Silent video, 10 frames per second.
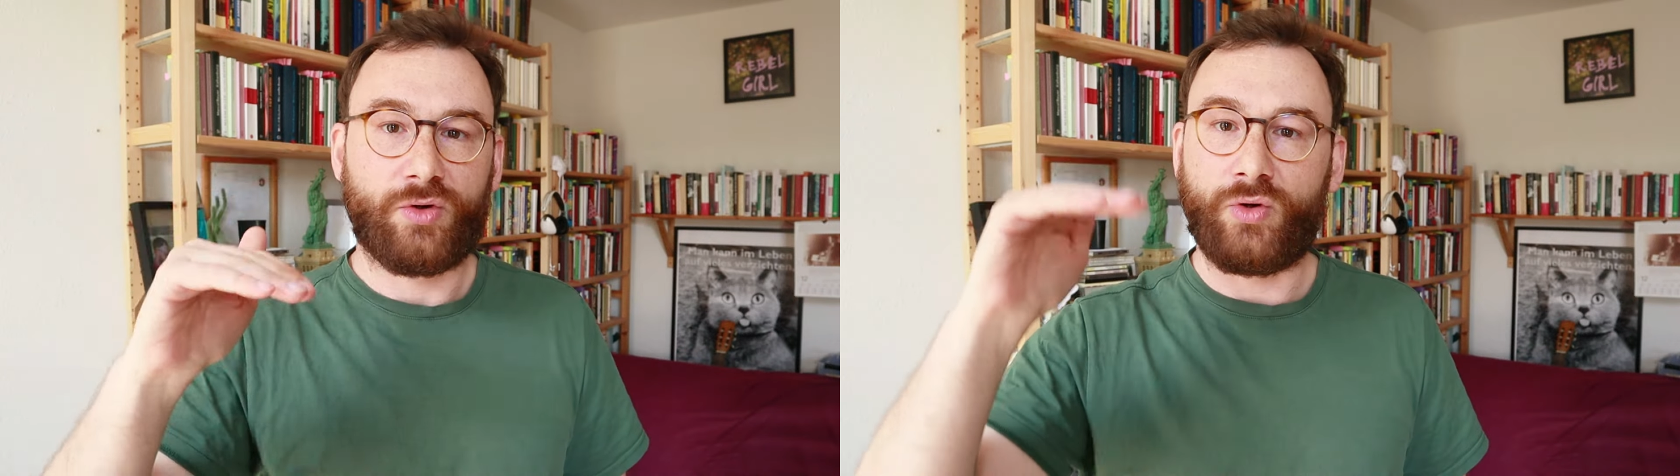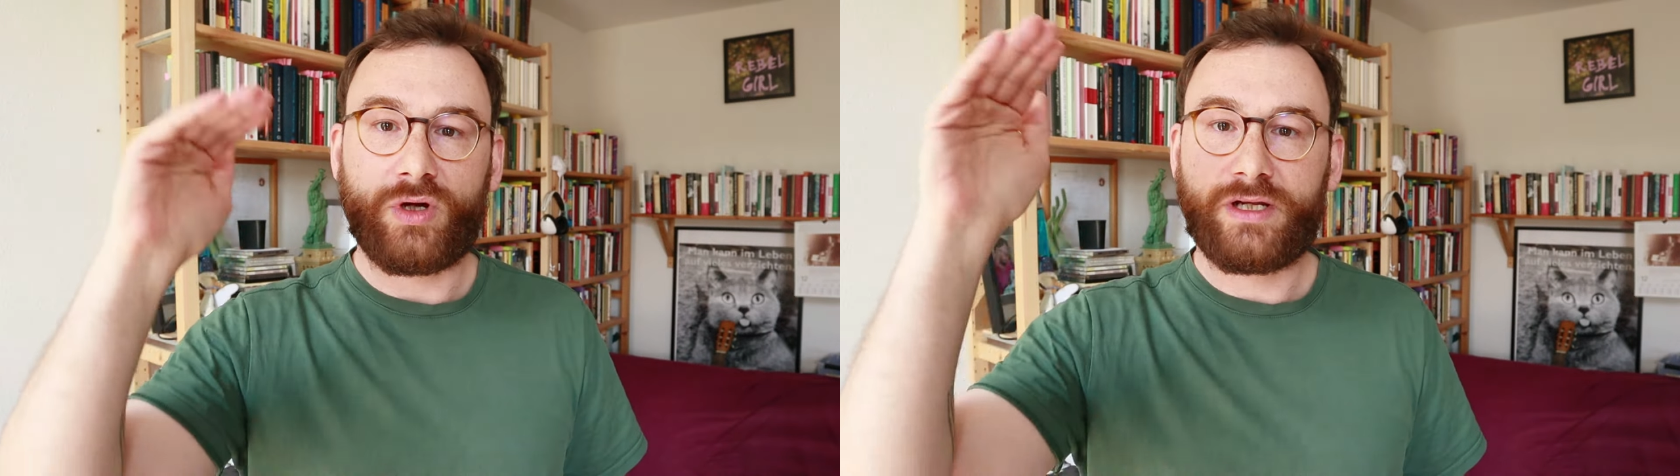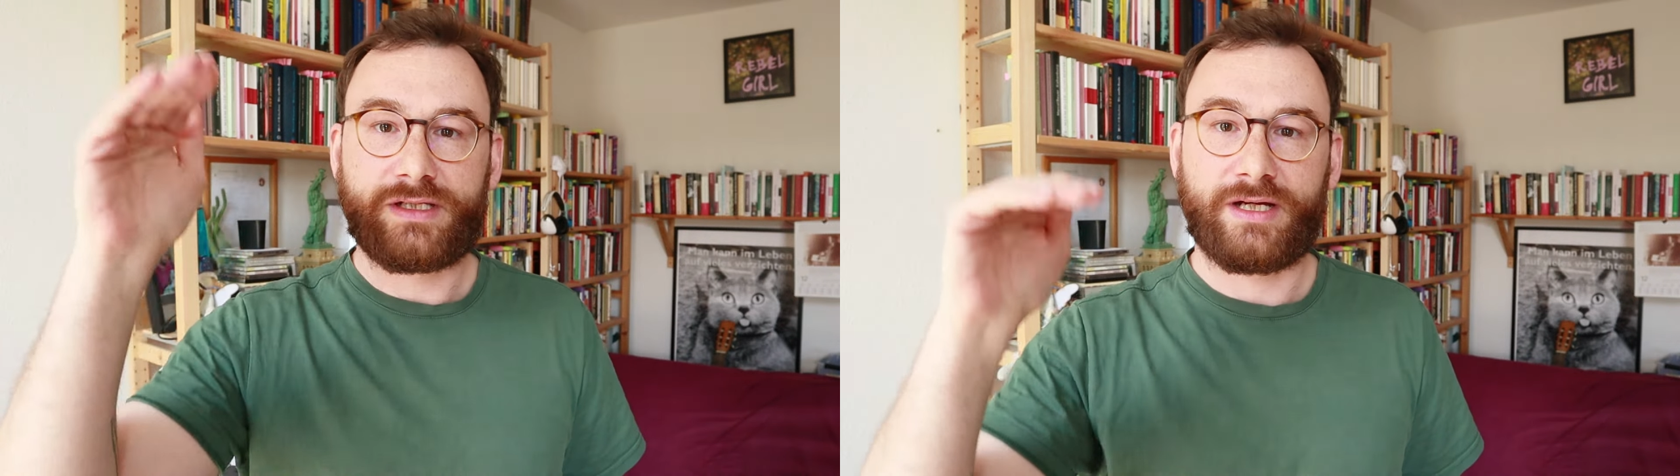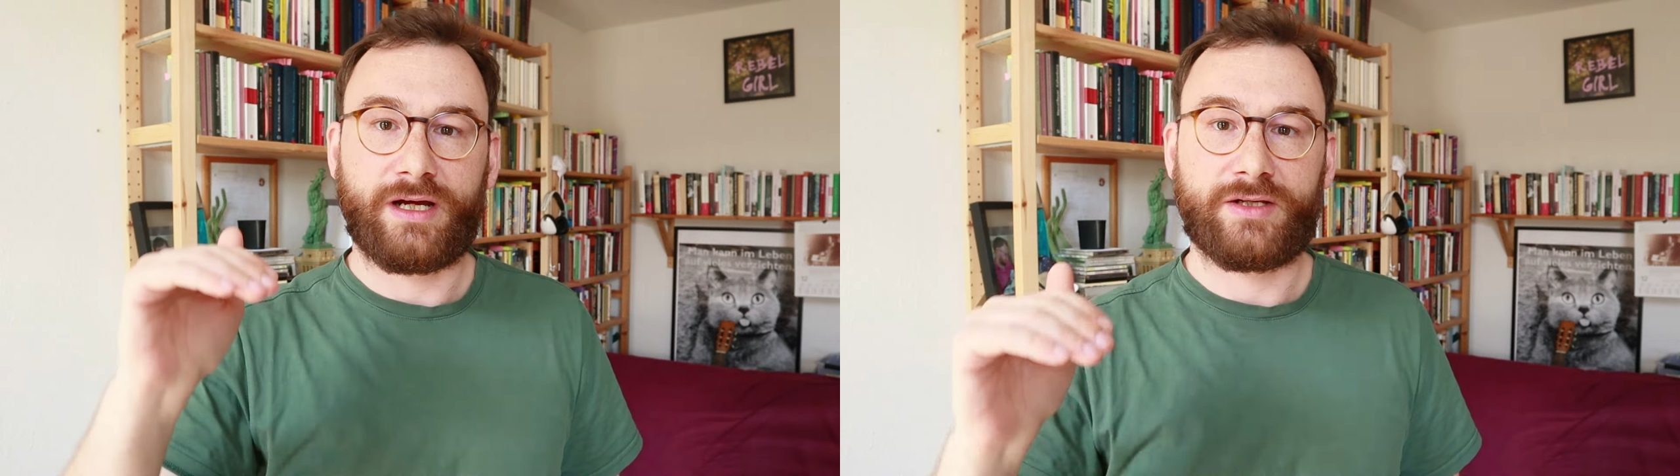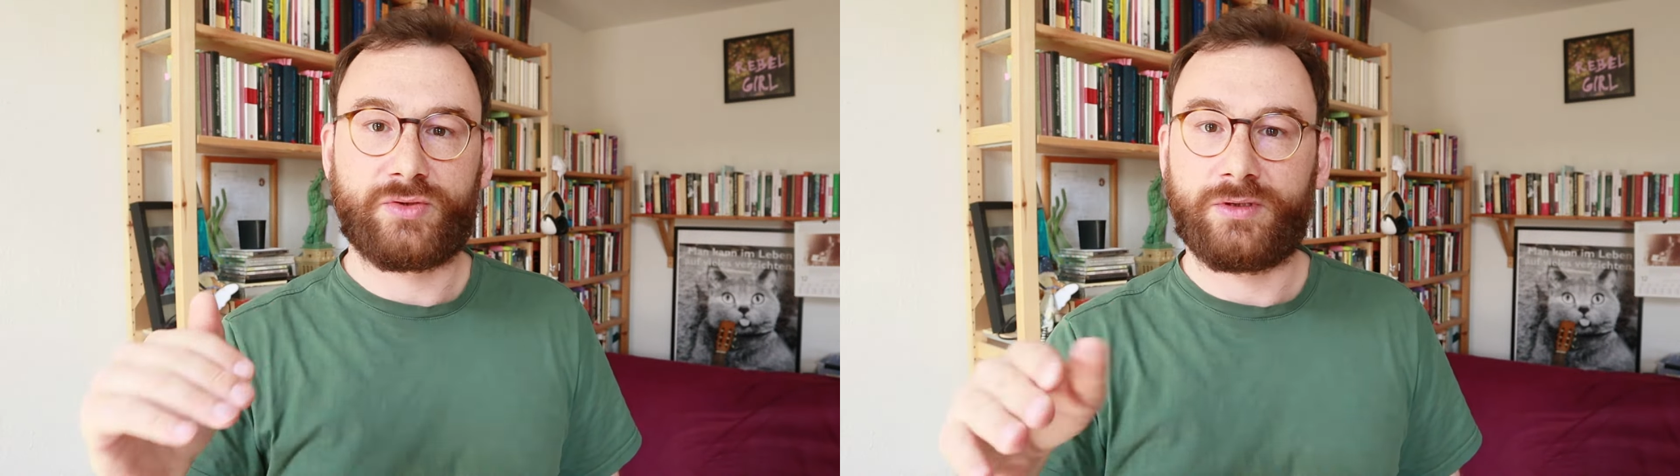
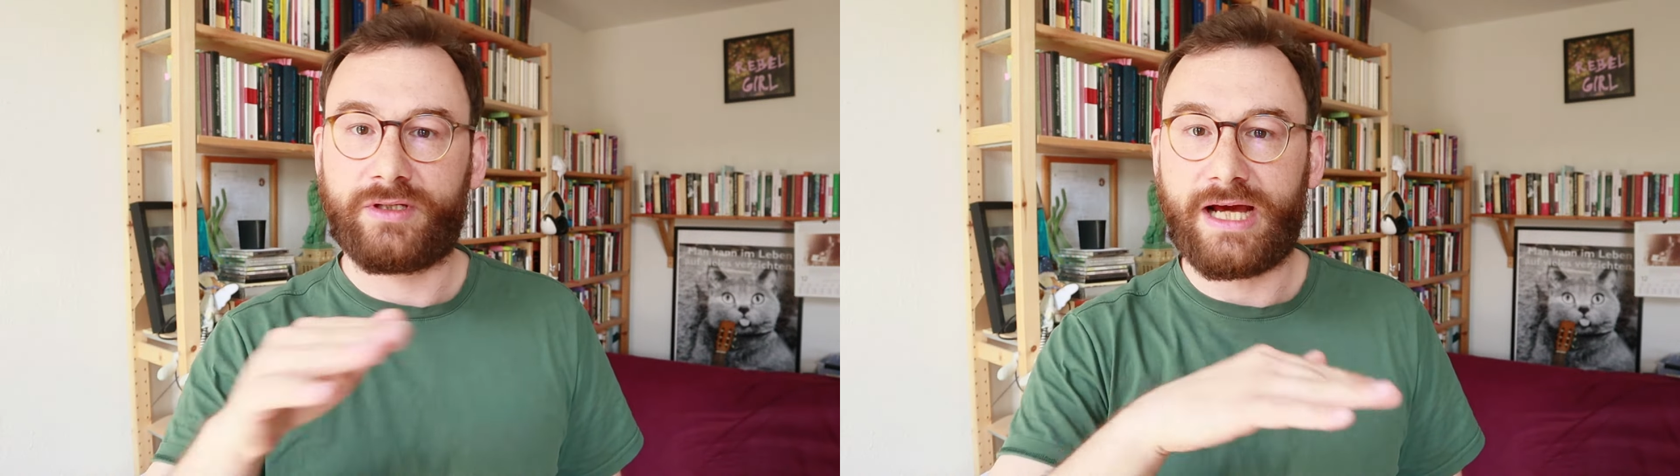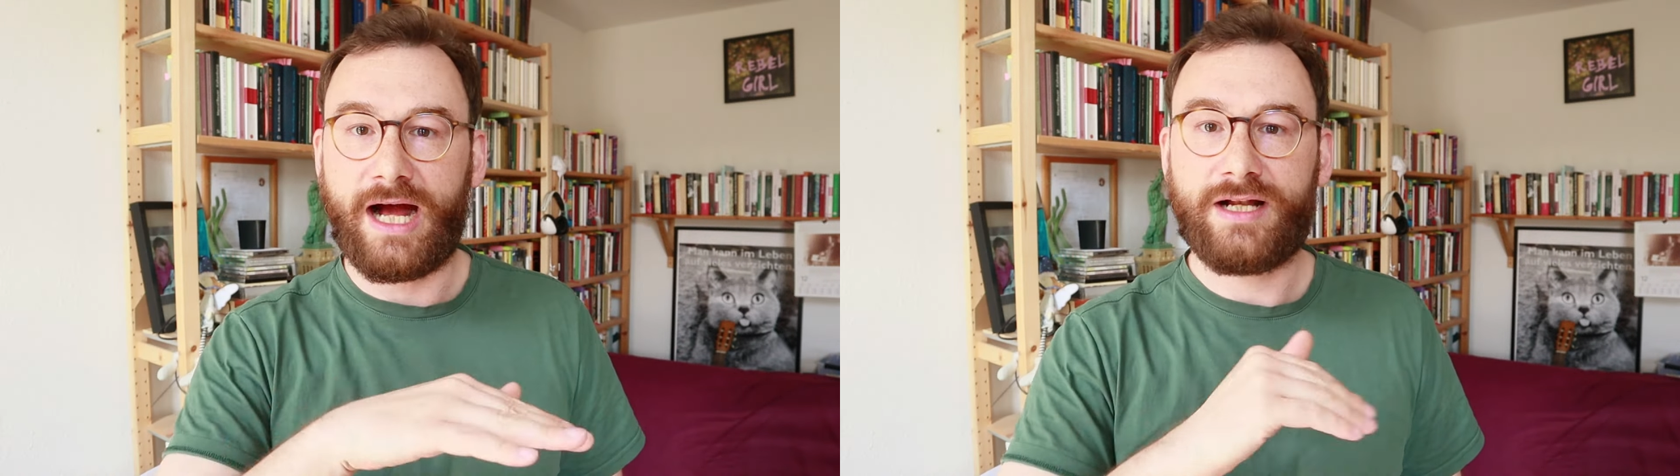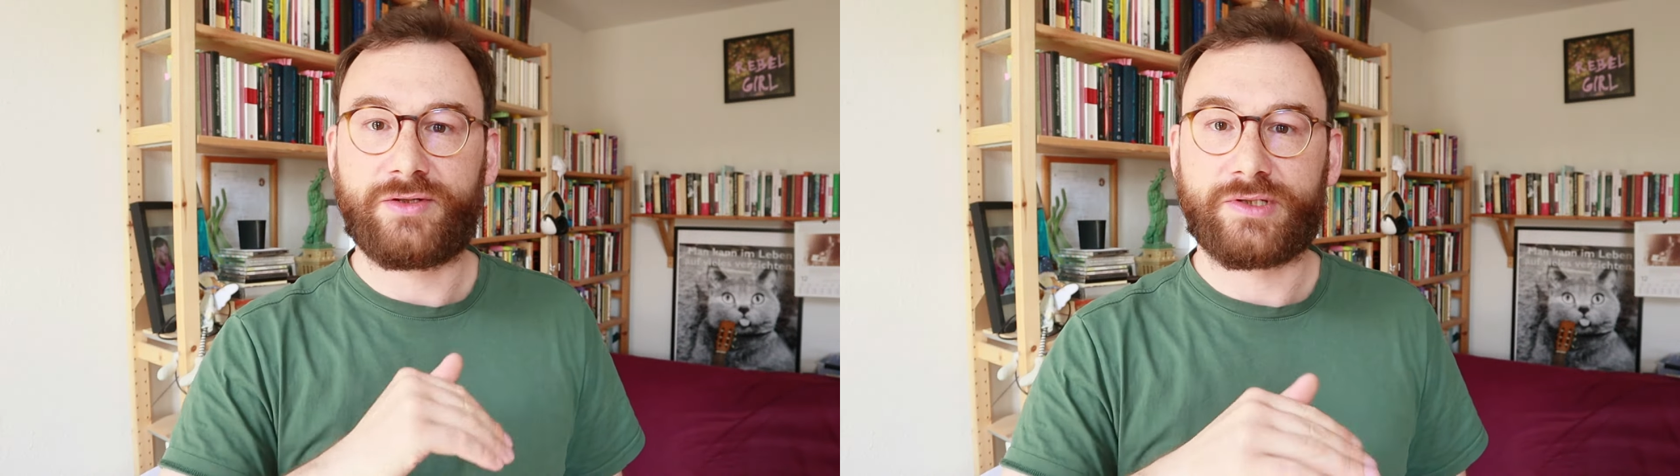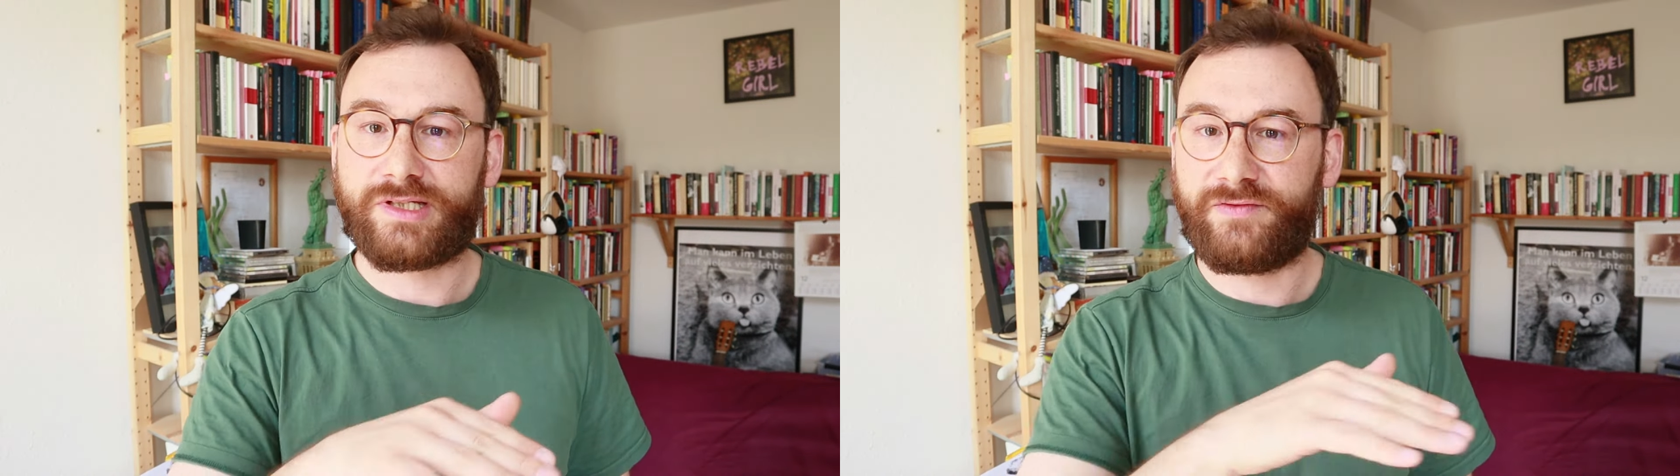Hochliteratur, Unterhaltungs-,